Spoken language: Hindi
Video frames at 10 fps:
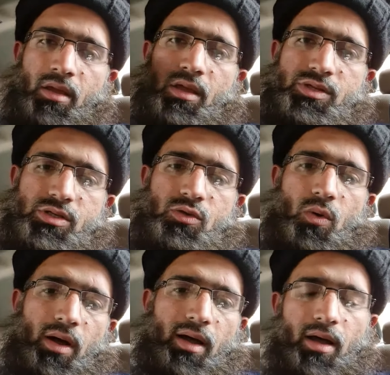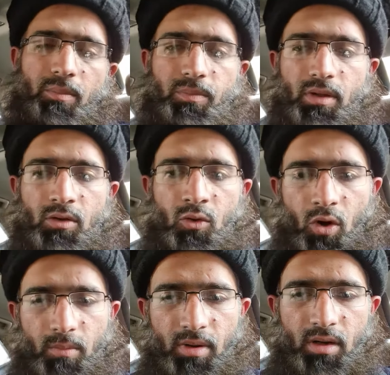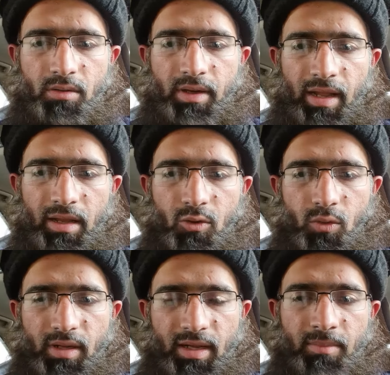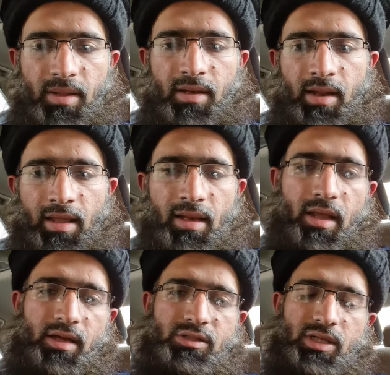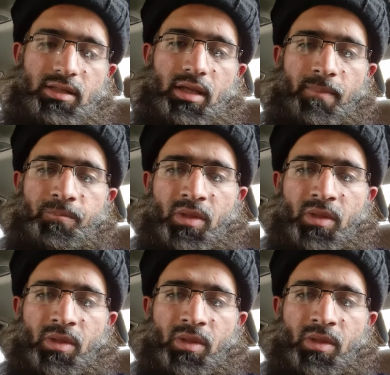कि जिसको आप नॉर्मल डेली रूटीन में नहीं लेकर चलते